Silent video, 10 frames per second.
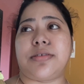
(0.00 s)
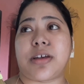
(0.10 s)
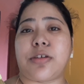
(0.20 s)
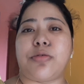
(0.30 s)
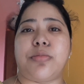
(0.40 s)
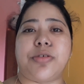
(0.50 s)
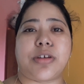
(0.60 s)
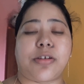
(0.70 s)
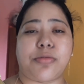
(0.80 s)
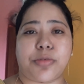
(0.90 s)
চাল কুমড়ো
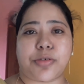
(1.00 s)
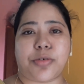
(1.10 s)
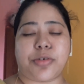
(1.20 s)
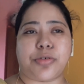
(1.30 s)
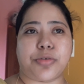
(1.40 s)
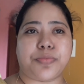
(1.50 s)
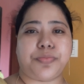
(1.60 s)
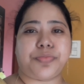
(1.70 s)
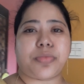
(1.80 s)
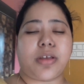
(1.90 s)
চাল কুমড়োর ঘন্ট
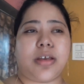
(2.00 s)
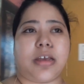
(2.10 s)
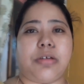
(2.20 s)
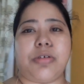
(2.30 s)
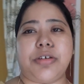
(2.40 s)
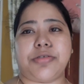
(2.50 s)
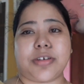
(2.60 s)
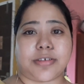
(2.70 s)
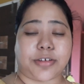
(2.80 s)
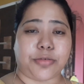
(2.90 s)
এইগুলোই
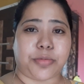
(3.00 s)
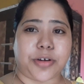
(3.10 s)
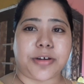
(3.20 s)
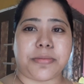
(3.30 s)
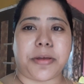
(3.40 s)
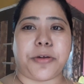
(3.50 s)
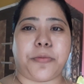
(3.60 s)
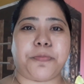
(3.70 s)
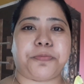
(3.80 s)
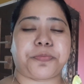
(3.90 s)
হচ্ছে আজকে দুপুরের মেনু